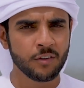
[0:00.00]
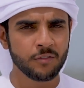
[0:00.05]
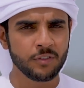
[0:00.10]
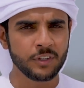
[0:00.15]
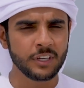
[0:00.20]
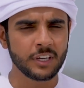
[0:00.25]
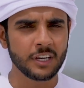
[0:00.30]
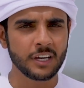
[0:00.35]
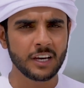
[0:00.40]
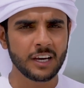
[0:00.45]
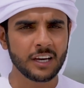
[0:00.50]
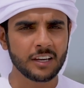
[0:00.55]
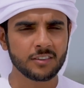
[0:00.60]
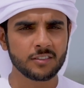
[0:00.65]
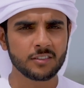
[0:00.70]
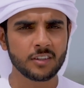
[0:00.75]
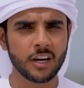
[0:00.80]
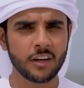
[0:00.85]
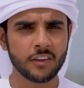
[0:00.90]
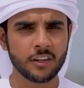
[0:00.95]
في
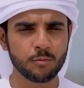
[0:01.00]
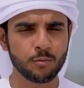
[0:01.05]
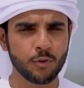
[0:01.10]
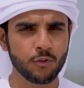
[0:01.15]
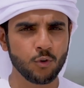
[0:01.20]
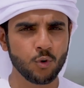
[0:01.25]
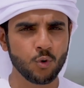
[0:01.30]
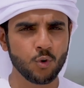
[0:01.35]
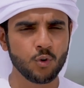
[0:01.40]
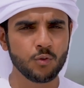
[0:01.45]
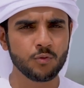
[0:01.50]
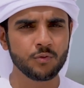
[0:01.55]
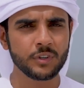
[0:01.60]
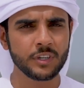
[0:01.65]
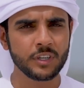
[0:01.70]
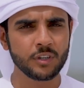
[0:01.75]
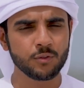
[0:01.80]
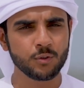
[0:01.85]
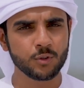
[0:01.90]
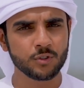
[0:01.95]
غرس هذا المفهوم
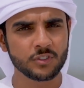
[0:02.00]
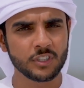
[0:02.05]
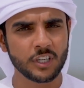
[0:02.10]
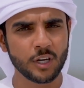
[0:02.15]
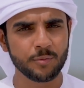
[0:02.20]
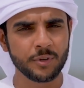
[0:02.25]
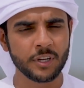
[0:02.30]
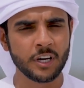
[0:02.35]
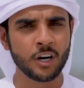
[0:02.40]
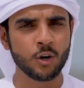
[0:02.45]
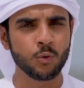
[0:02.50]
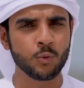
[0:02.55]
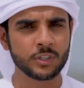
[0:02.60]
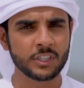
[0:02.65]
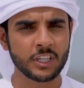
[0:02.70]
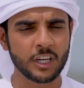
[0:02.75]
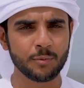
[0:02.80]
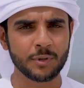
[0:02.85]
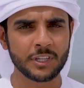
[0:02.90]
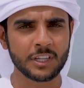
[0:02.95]
في نفوس الابناء
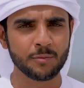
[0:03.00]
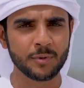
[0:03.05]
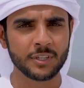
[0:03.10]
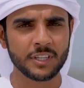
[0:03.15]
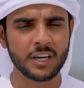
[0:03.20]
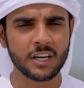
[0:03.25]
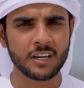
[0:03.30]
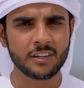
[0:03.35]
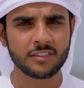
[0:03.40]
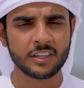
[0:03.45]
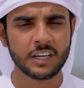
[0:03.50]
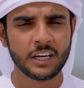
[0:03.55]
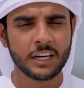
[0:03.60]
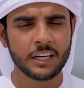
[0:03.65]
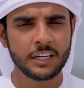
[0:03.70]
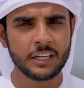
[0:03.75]
وطلبه المدارس